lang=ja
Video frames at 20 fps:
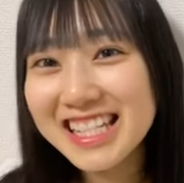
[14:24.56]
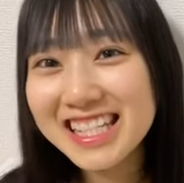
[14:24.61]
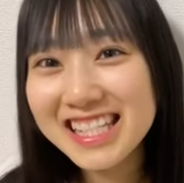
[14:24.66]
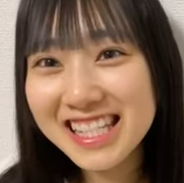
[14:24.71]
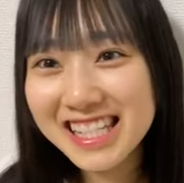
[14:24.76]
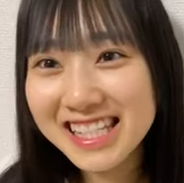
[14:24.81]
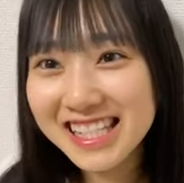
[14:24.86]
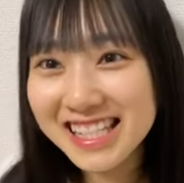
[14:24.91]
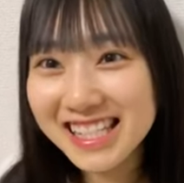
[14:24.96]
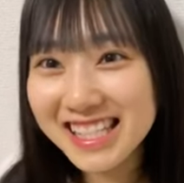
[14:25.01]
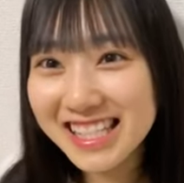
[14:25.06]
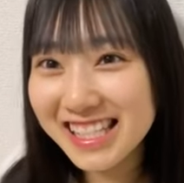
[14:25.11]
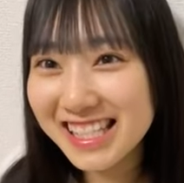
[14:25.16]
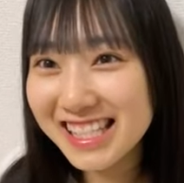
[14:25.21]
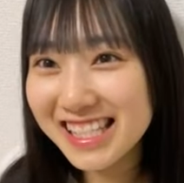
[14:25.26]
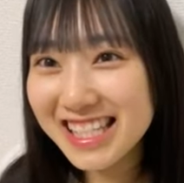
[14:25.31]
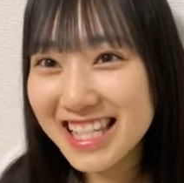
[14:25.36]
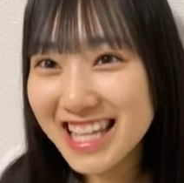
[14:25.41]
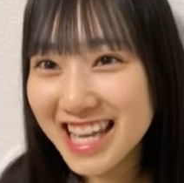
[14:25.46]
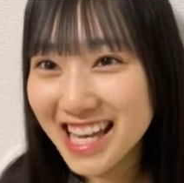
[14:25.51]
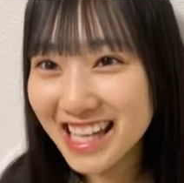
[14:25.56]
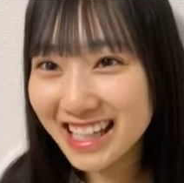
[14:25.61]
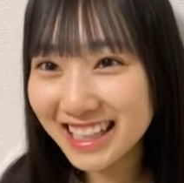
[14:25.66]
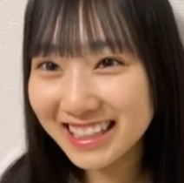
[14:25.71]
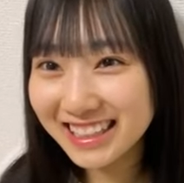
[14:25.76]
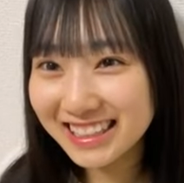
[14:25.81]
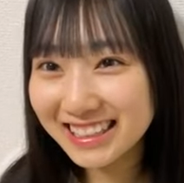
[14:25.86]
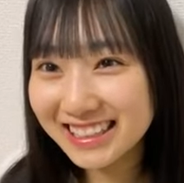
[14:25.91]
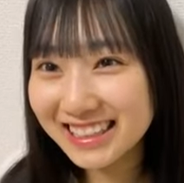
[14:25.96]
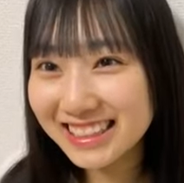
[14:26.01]
切実に
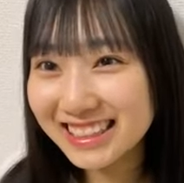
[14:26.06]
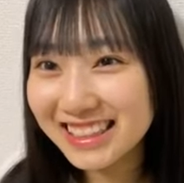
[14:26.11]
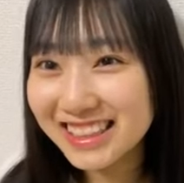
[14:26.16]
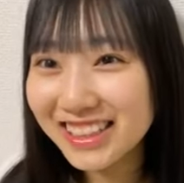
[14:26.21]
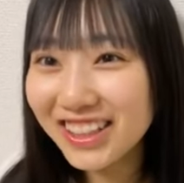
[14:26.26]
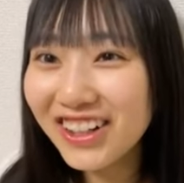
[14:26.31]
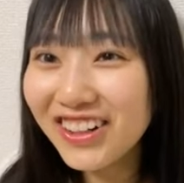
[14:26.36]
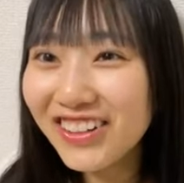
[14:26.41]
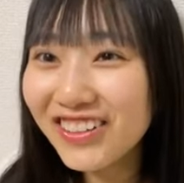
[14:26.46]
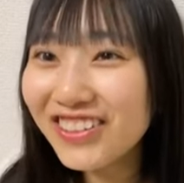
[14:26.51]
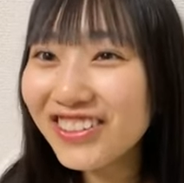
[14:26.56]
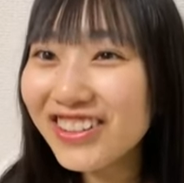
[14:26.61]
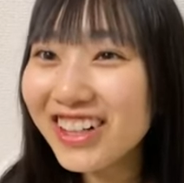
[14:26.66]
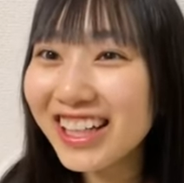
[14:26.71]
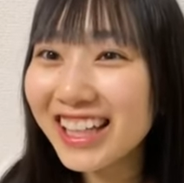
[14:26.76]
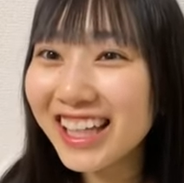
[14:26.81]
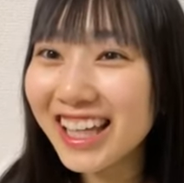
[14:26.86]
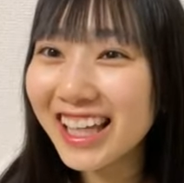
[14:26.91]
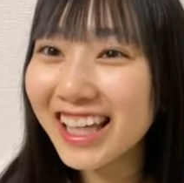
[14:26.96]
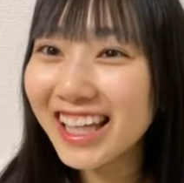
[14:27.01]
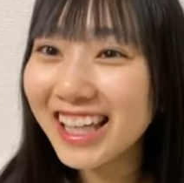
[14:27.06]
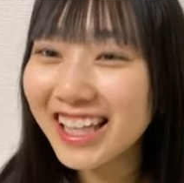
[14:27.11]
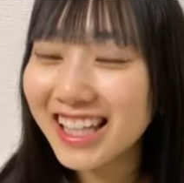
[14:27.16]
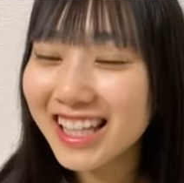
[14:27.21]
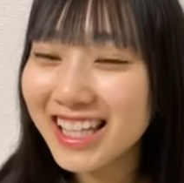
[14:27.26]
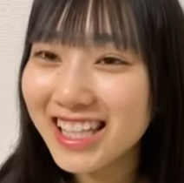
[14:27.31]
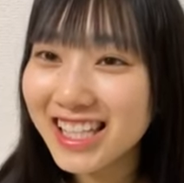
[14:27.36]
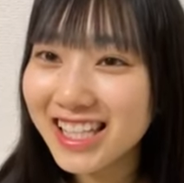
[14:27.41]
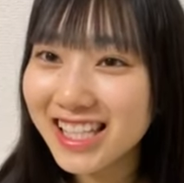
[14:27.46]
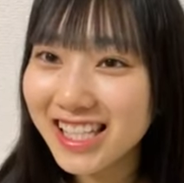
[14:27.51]
思わない
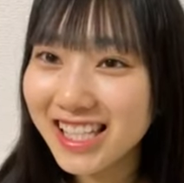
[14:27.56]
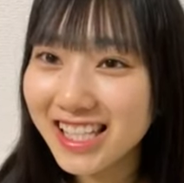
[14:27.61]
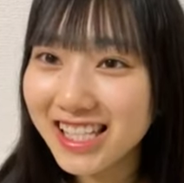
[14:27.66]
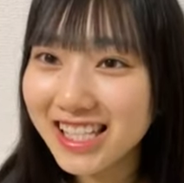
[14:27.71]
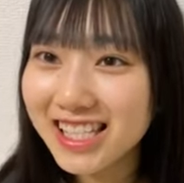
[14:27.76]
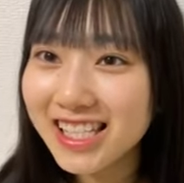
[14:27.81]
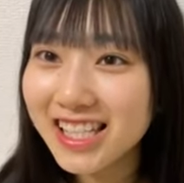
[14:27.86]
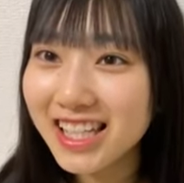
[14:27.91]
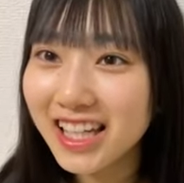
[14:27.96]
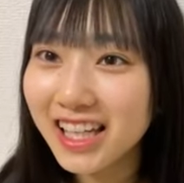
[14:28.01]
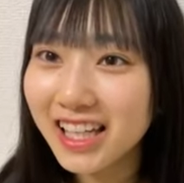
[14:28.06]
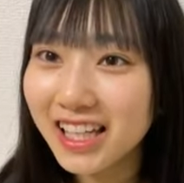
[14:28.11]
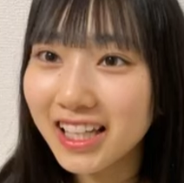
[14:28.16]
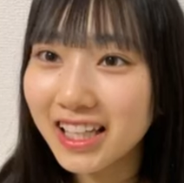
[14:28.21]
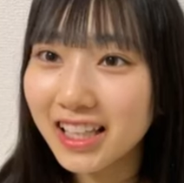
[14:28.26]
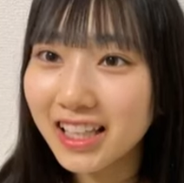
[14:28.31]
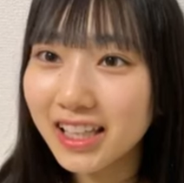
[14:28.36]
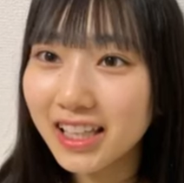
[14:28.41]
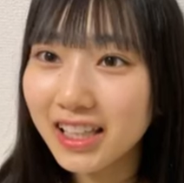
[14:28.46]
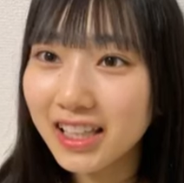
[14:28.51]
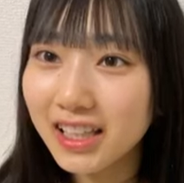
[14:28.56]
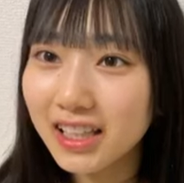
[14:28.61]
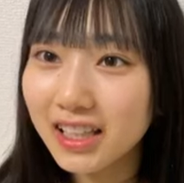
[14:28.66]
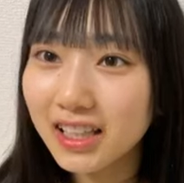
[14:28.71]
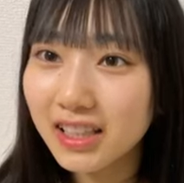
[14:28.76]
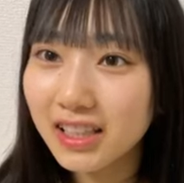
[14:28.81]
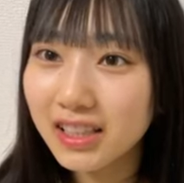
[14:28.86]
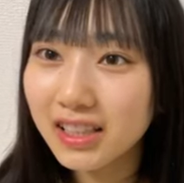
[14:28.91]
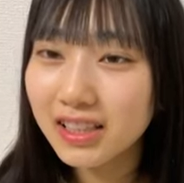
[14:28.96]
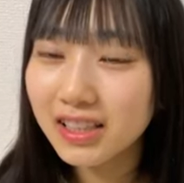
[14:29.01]
優しい
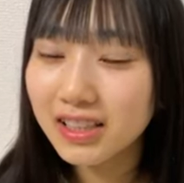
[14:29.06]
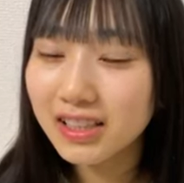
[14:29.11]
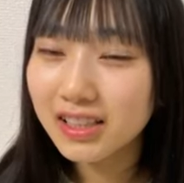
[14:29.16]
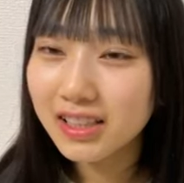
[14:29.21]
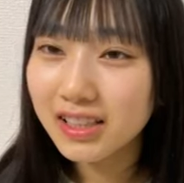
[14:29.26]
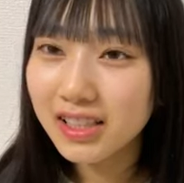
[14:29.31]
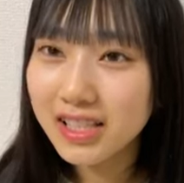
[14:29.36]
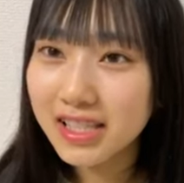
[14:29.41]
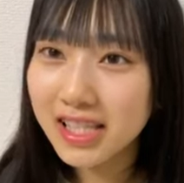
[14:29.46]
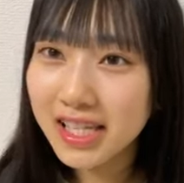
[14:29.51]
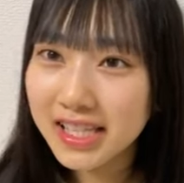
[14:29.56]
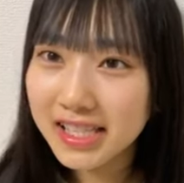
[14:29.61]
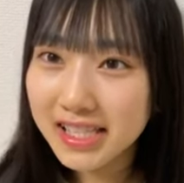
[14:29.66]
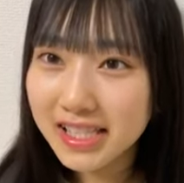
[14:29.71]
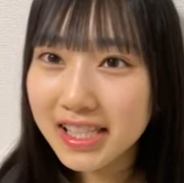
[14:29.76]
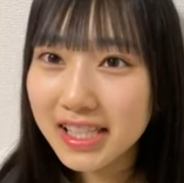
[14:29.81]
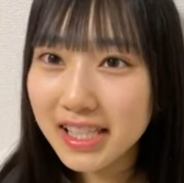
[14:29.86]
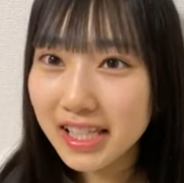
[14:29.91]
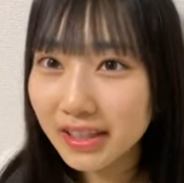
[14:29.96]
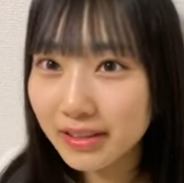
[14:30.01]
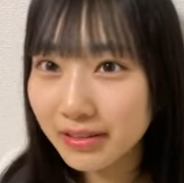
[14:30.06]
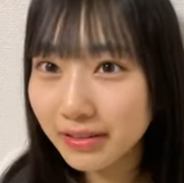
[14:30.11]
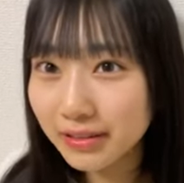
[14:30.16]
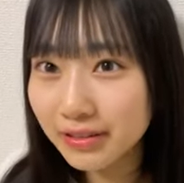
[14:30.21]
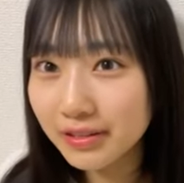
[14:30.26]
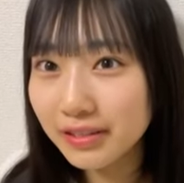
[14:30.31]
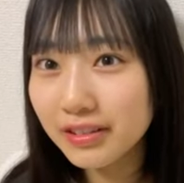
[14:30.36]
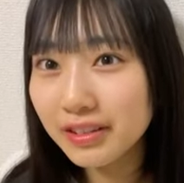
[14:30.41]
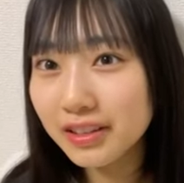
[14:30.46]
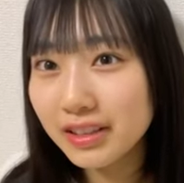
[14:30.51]
優しいけ
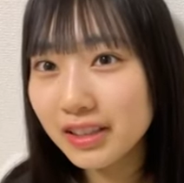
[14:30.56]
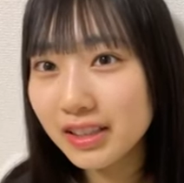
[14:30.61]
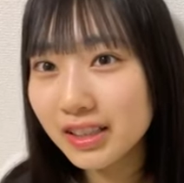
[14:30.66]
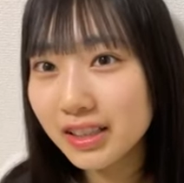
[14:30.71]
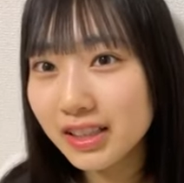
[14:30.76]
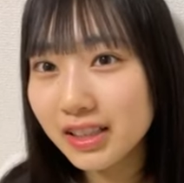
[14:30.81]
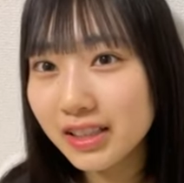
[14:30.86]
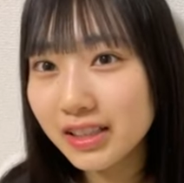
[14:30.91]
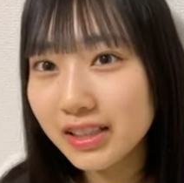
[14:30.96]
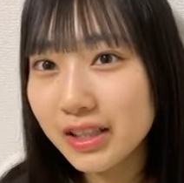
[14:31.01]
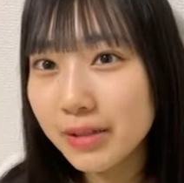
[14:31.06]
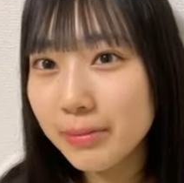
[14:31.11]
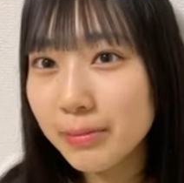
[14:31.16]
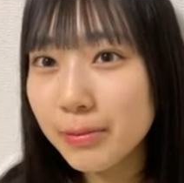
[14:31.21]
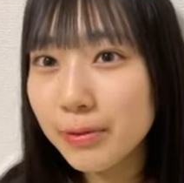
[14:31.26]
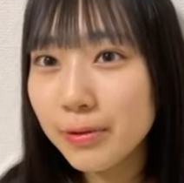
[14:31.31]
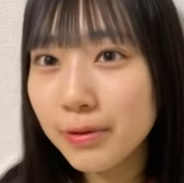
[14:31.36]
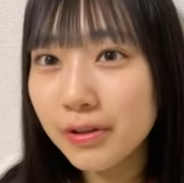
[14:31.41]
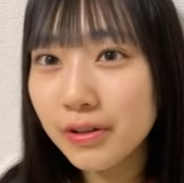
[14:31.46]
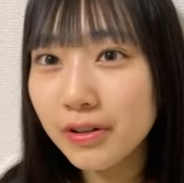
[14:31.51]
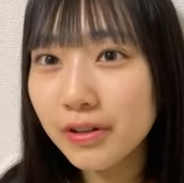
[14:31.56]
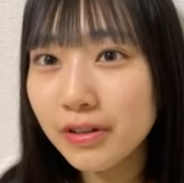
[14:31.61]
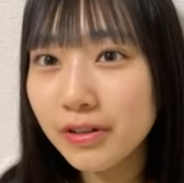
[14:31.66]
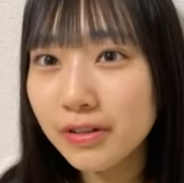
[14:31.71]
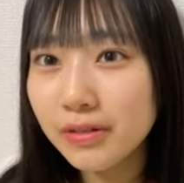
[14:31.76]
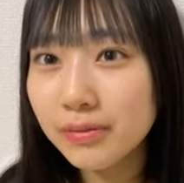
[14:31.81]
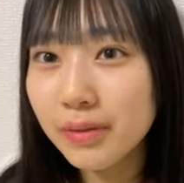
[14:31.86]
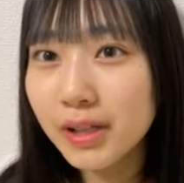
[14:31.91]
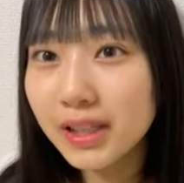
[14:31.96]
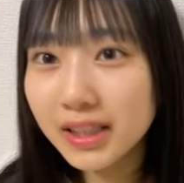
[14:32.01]
どでも
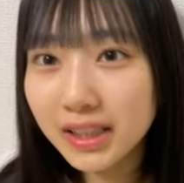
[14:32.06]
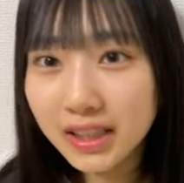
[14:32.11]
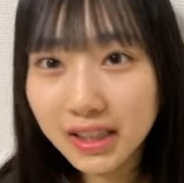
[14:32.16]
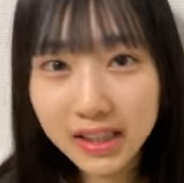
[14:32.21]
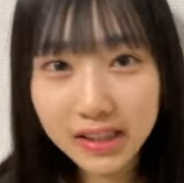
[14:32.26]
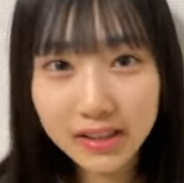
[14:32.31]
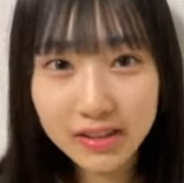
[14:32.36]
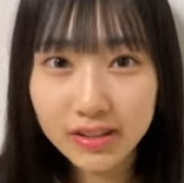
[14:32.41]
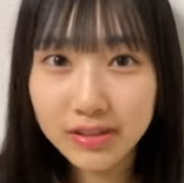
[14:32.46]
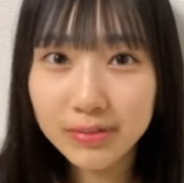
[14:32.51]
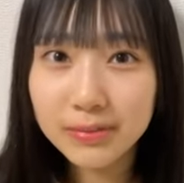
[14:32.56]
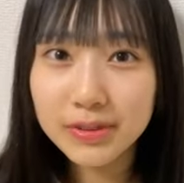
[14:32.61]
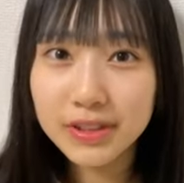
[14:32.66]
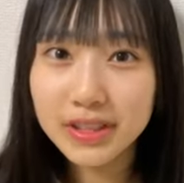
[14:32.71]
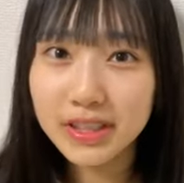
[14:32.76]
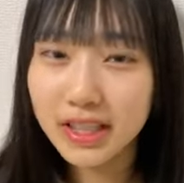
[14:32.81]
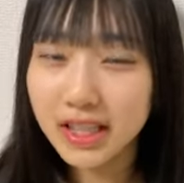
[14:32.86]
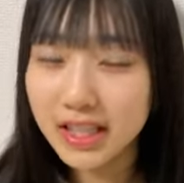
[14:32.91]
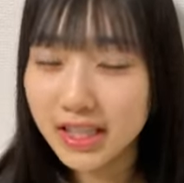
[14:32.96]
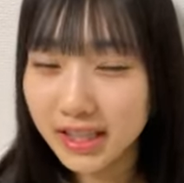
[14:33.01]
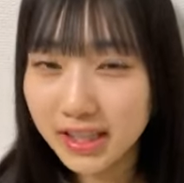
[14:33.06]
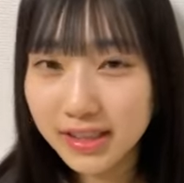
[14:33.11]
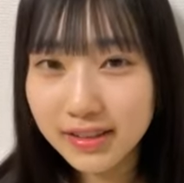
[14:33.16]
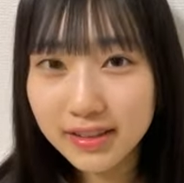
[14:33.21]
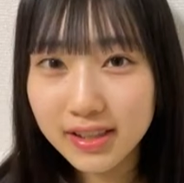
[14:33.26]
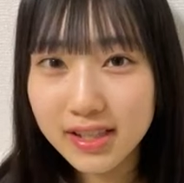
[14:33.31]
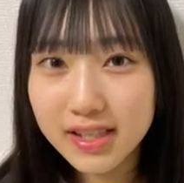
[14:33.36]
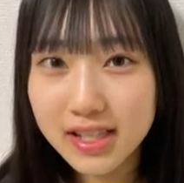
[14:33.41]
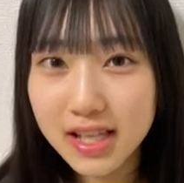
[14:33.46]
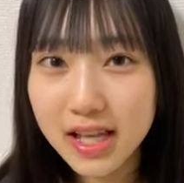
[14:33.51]
またかよって思ったら言って
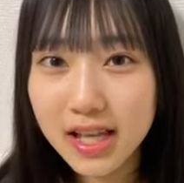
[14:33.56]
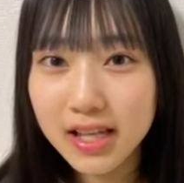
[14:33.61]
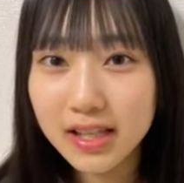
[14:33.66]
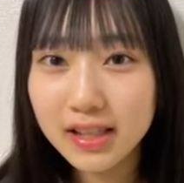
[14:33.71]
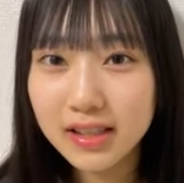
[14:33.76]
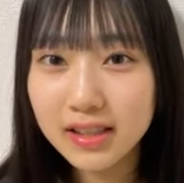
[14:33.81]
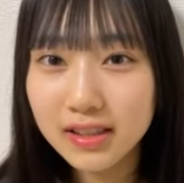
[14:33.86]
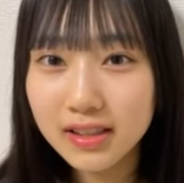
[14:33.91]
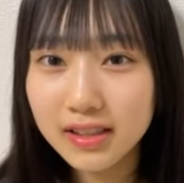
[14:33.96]
ください